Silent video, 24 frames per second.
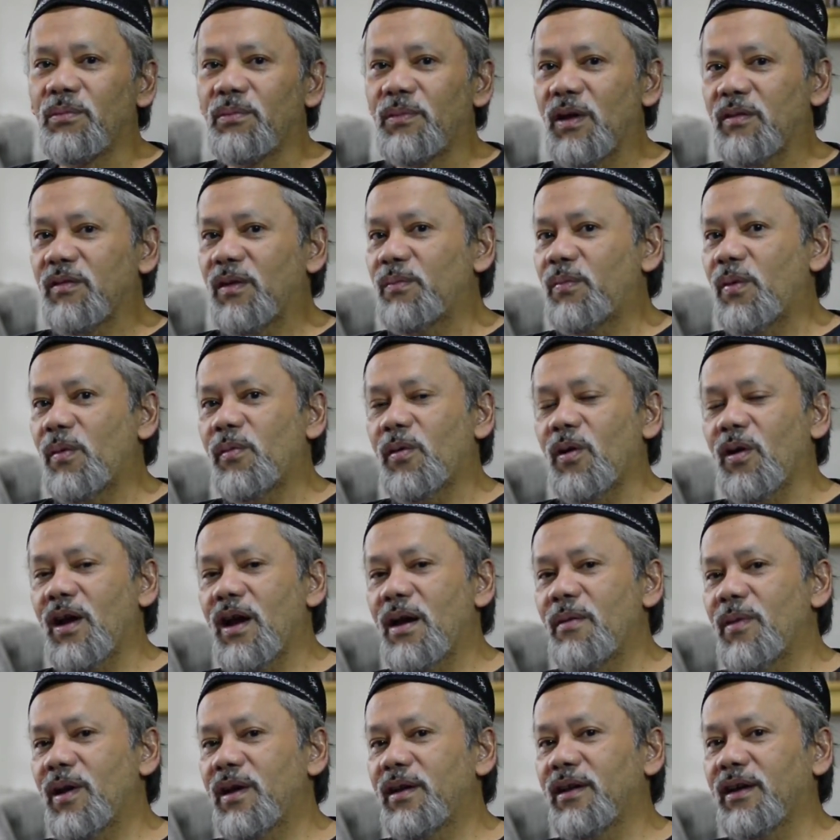melakukan
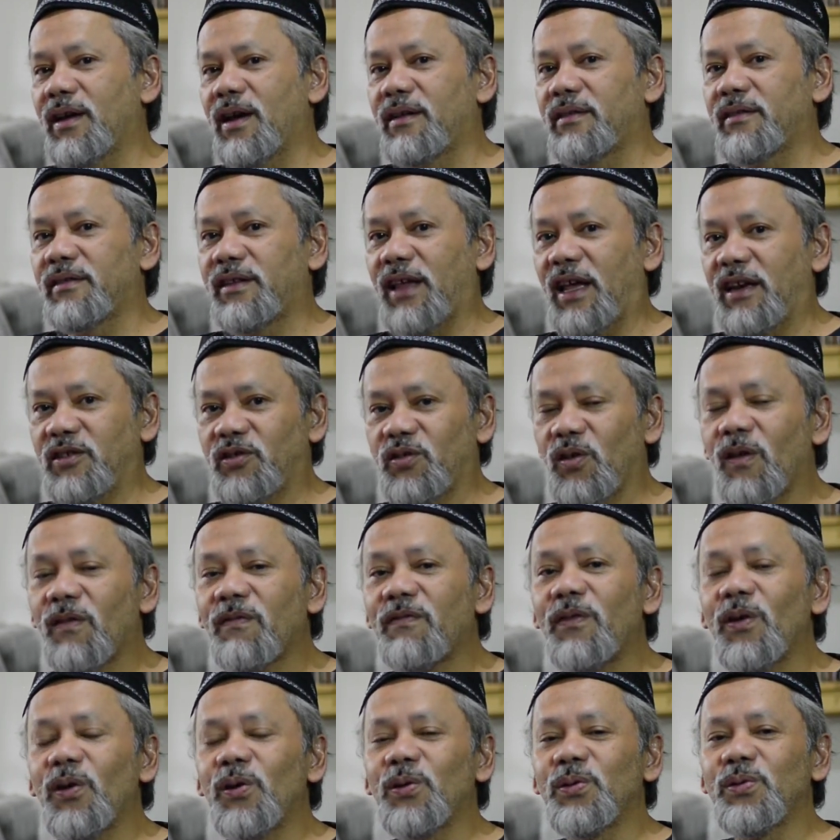pemrograman dengan
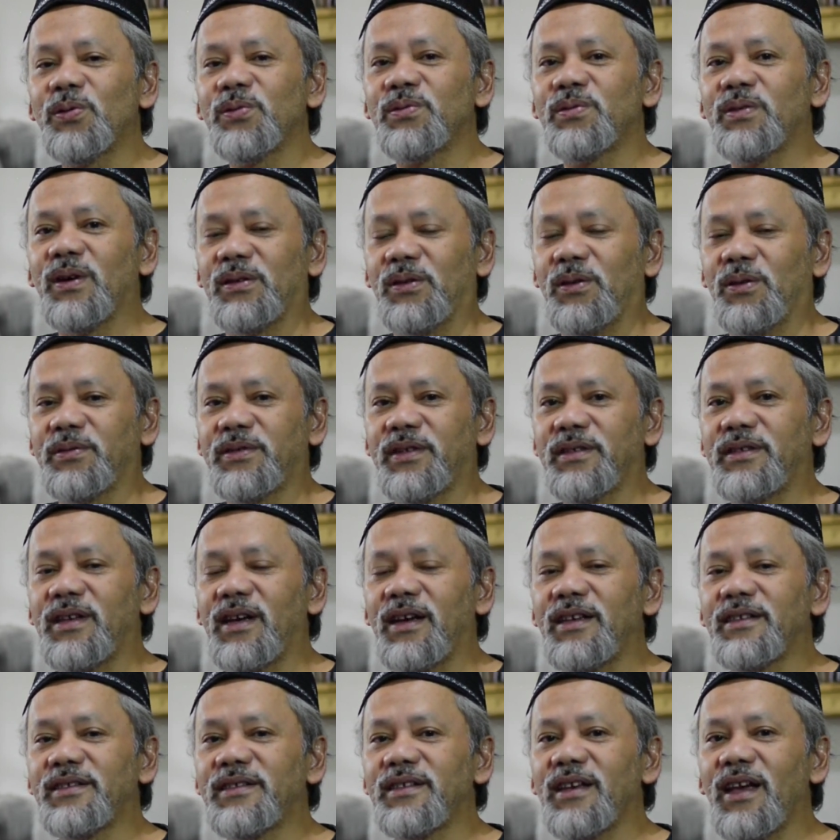TensorFlow atau
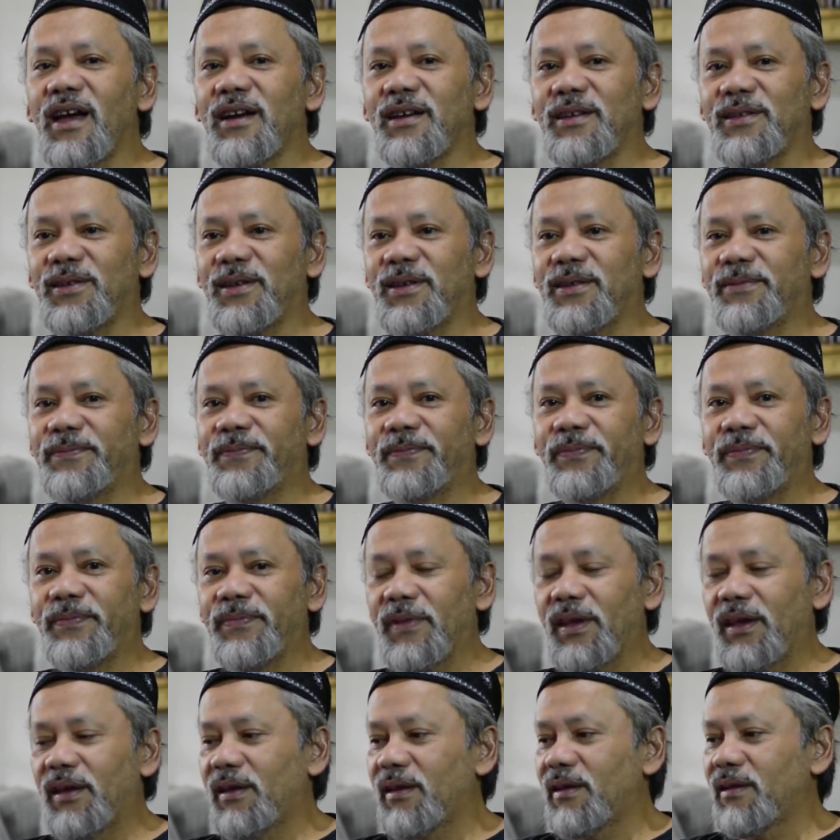sejenisnya gitu ya
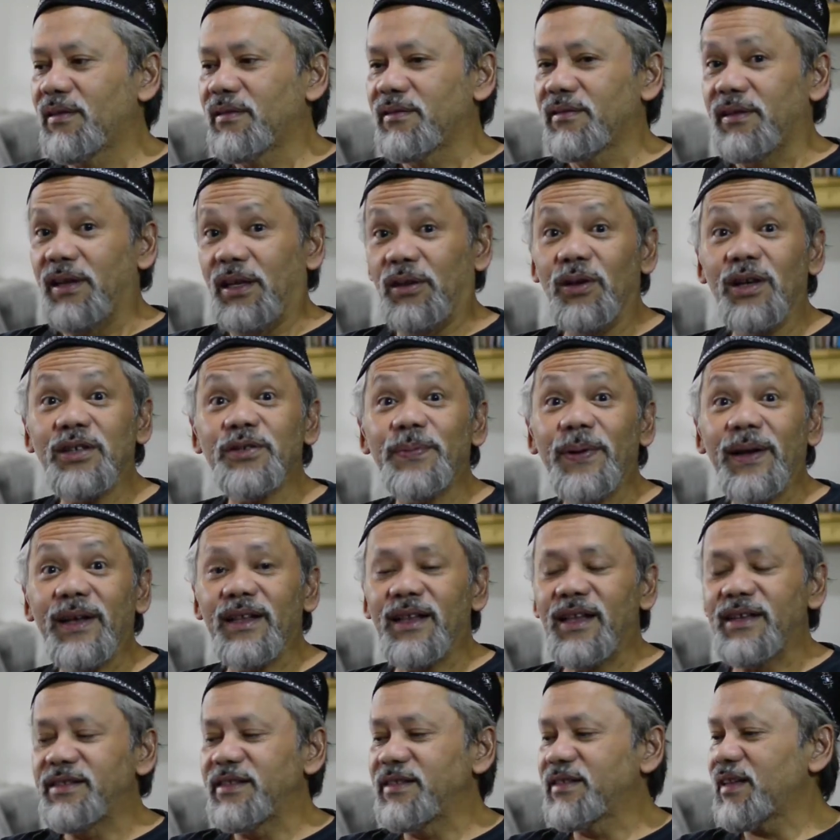itu
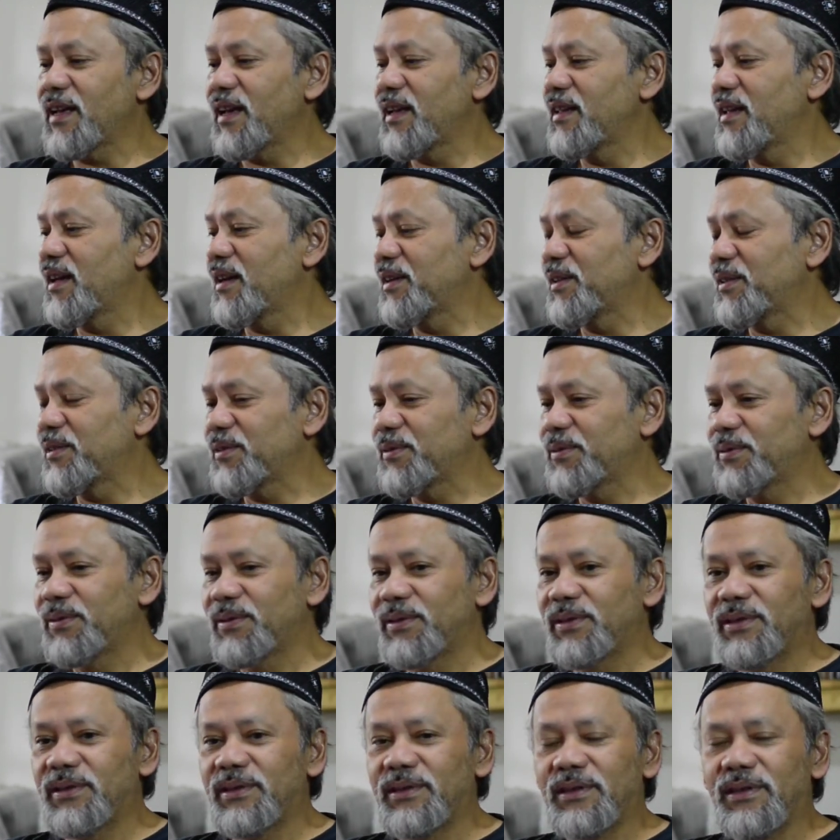ekspektasi saya gitu
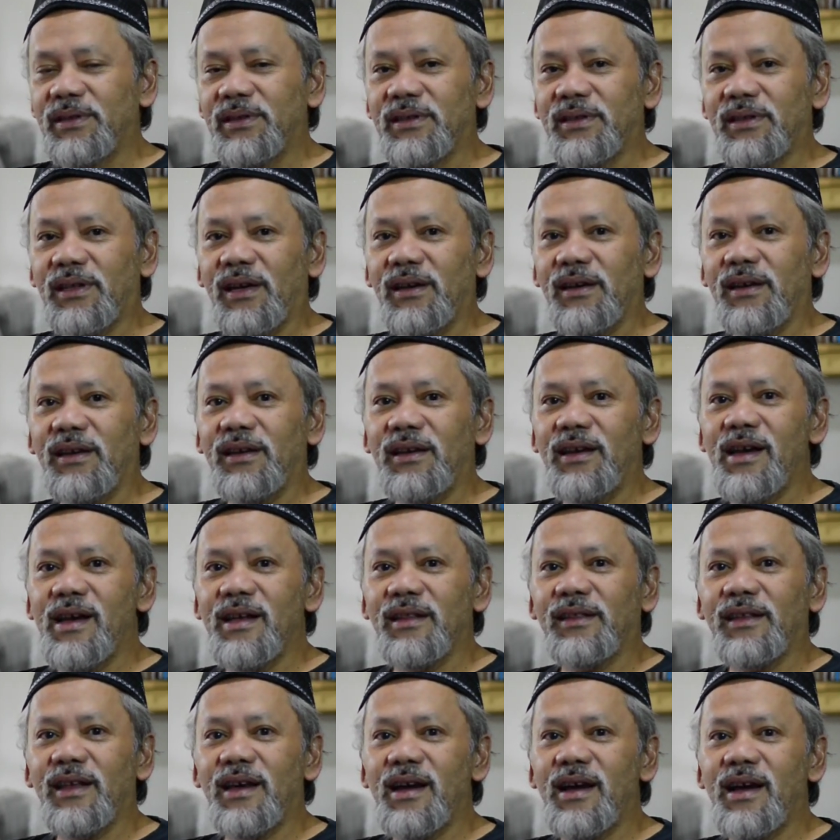
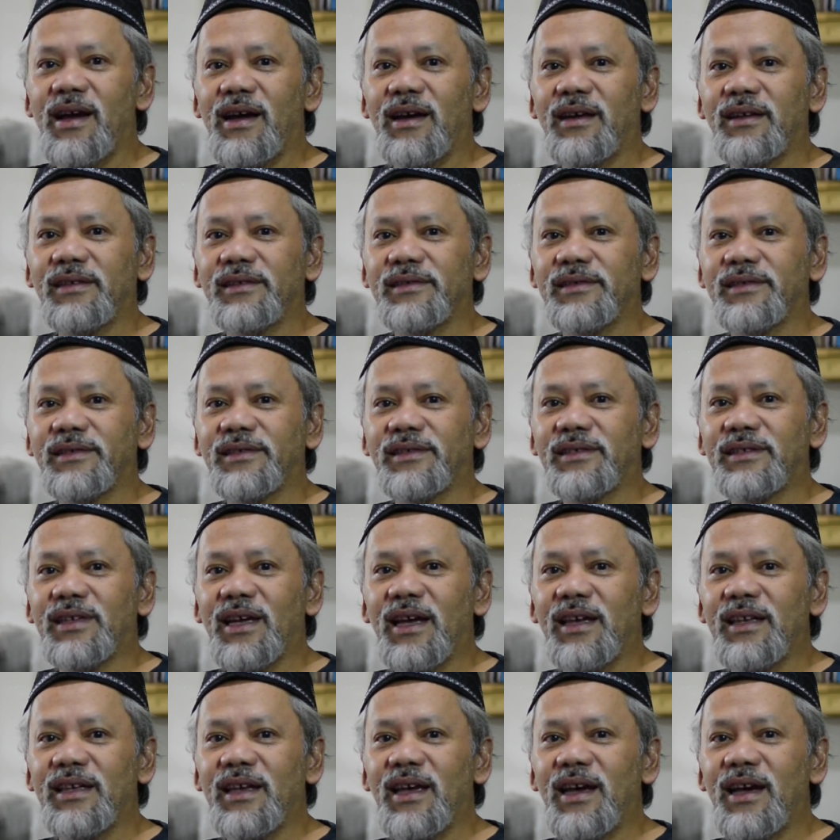ternyata
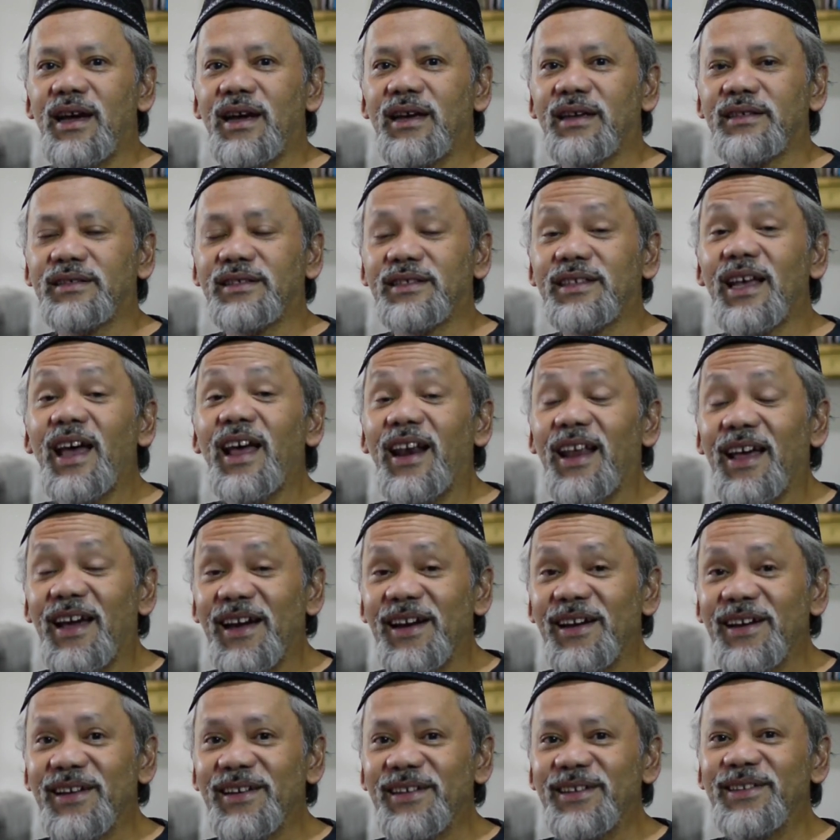saya salah
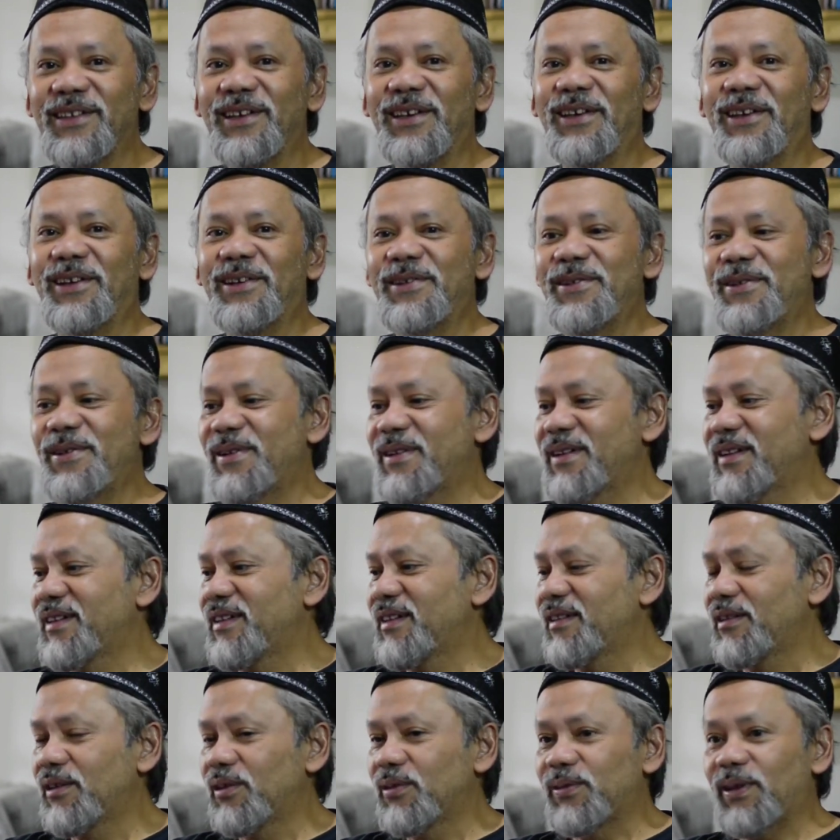gitu ya.
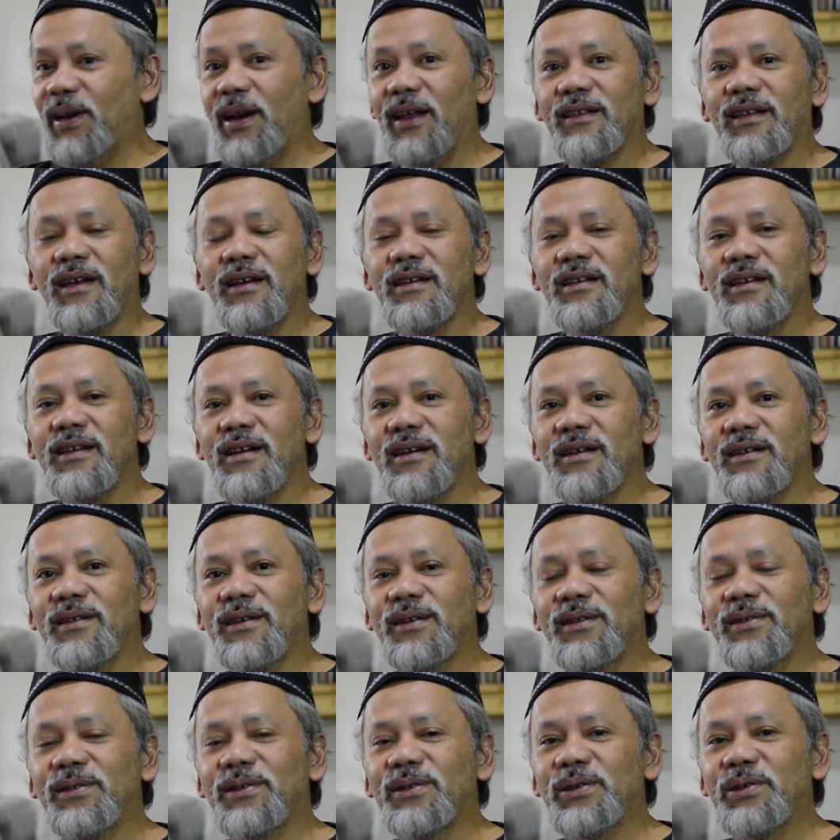ternyata dia
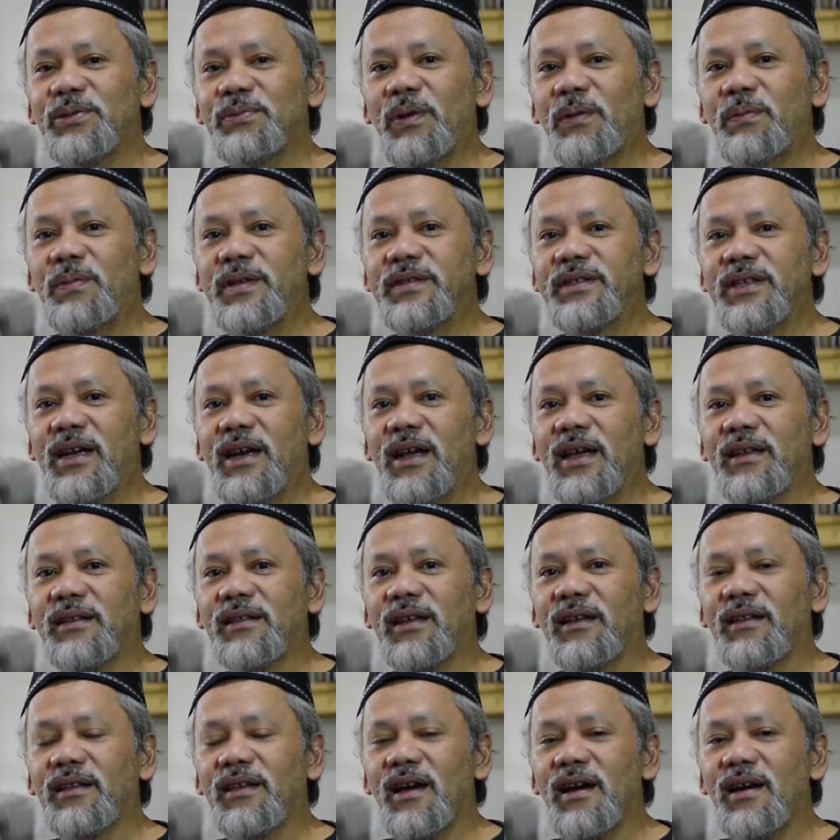e, berbicara
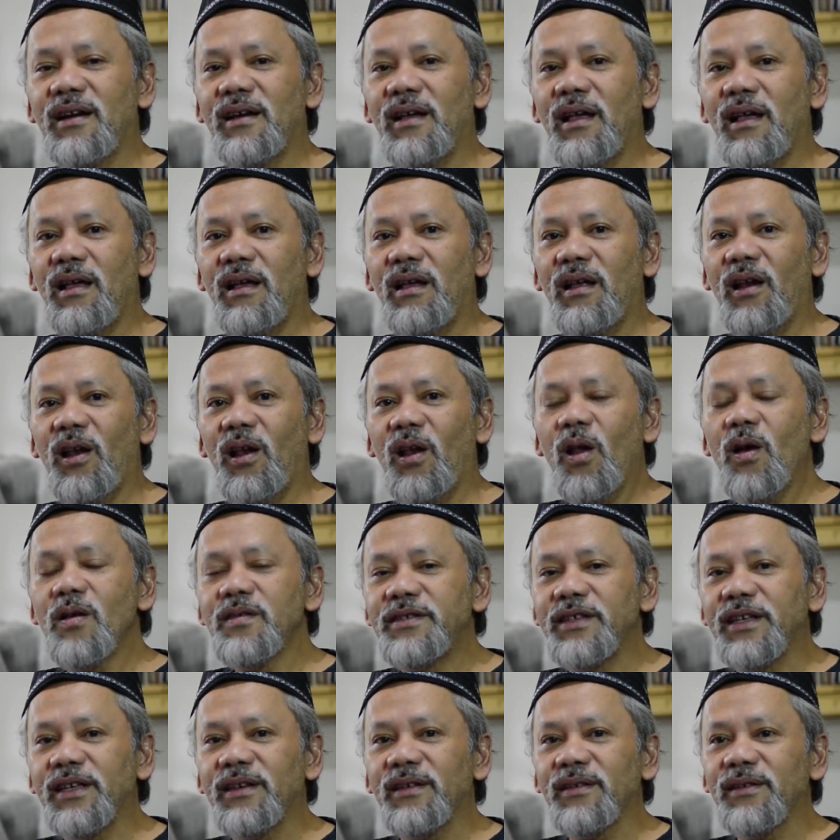tentang
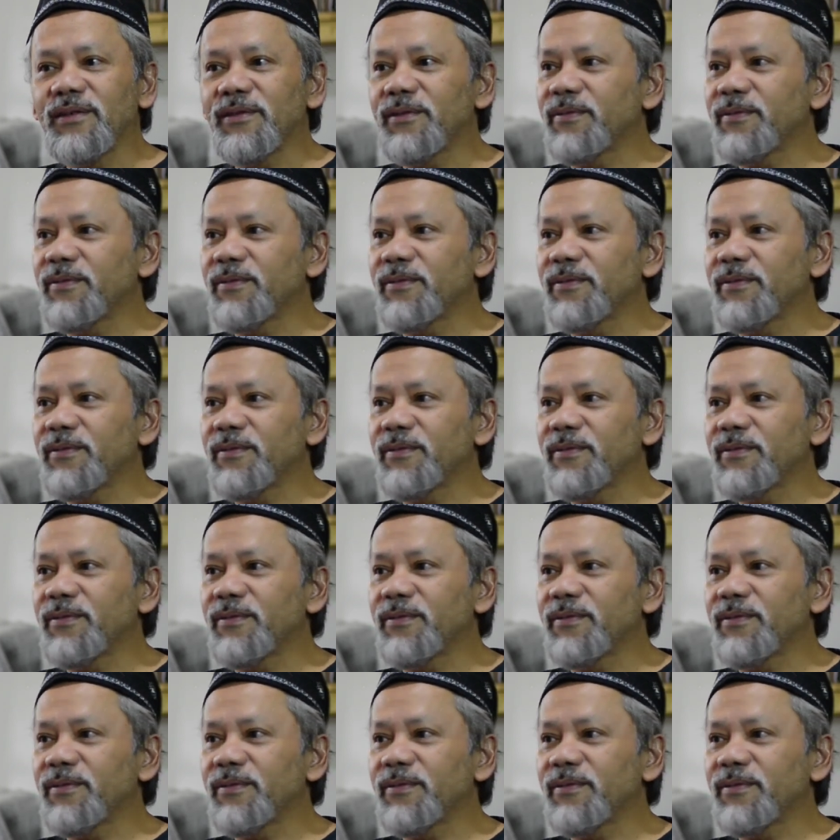logic